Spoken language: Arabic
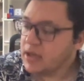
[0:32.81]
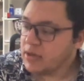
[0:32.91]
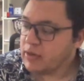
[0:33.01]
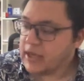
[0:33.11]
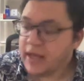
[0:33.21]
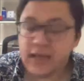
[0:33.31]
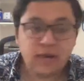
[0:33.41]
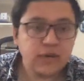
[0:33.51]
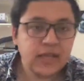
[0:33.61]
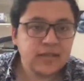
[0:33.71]
وهي
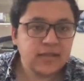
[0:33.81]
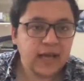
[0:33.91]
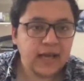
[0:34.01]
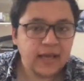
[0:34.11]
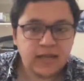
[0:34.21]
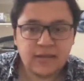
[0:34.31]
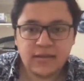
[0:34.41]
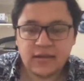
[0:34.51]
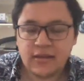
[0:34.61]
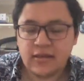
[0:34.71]
لوكيتد حاليا
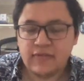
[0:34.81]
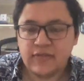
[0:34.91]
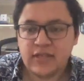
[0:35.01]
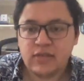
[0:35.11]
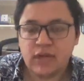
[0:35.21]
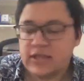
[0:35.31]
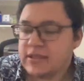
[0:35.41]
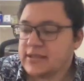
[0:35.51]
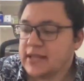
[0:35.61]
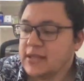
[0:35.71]
آه، في يونايتد
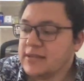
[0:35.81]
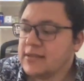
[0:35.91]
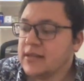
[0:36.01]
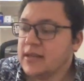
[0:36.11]
ستيتس